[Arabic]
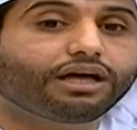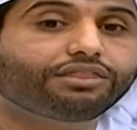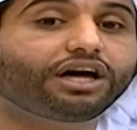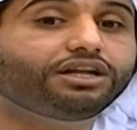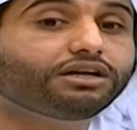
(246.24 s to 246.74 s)

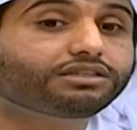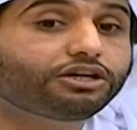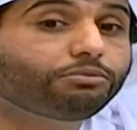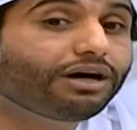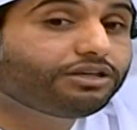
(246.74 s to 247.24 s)
ثاني نقطه
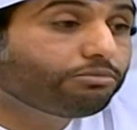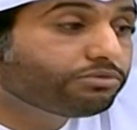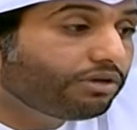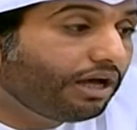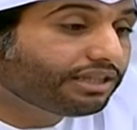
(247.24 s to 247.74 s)
يوم يوم
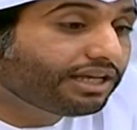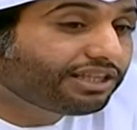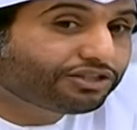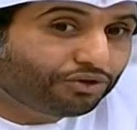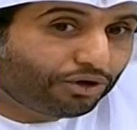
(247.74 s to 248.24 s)
اعطيته
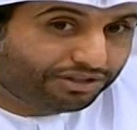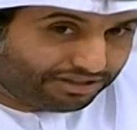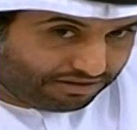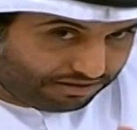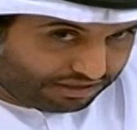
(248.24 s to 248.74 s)
الصوت
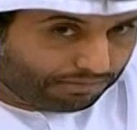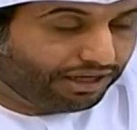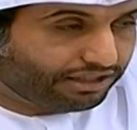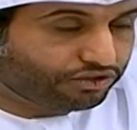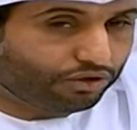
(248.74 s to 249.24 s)

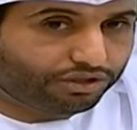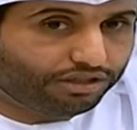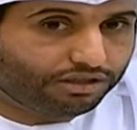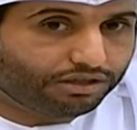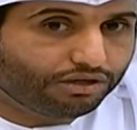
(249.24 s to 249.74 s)
سمعته صوتي
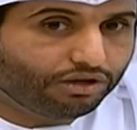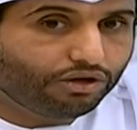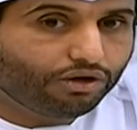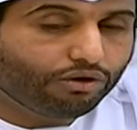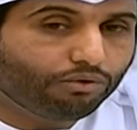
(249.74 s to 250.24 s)

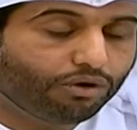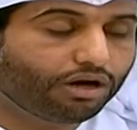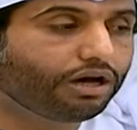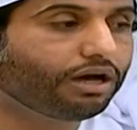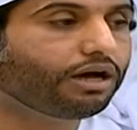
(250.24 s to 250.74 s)

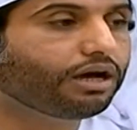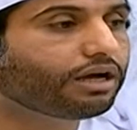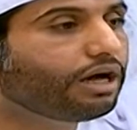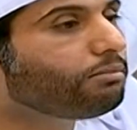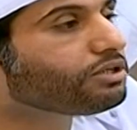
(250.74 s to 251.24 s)
و
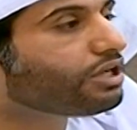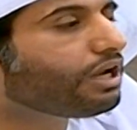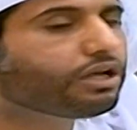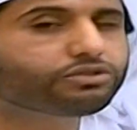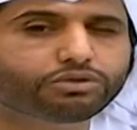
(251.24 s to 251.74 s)
قال ما شاء
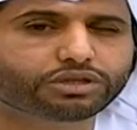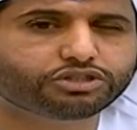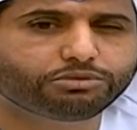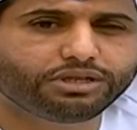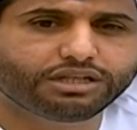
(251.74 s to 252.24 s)
الله صوتك
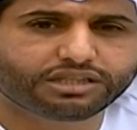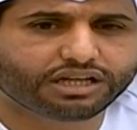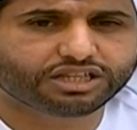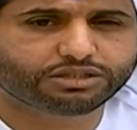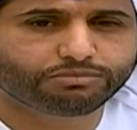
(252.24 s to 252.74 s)
جميل انت
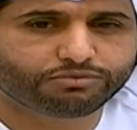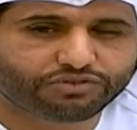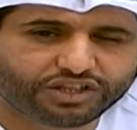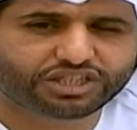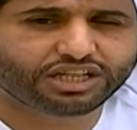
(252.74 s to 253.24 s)
نجم
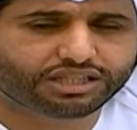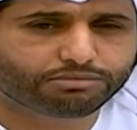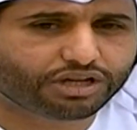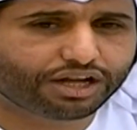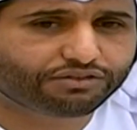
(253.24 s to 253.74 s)
في شيء يعني انت
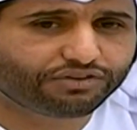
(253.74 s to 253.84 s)
مشارك فيه جيت